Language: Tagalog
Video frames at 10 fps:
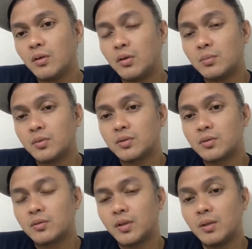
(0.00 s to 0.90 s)

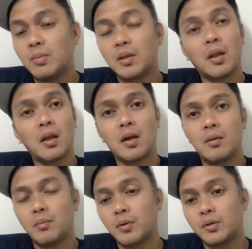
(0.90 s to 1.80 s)
almost even
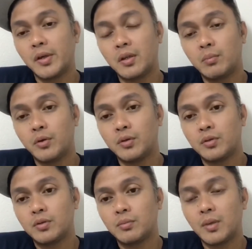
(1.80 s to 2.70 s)
talaga 48 points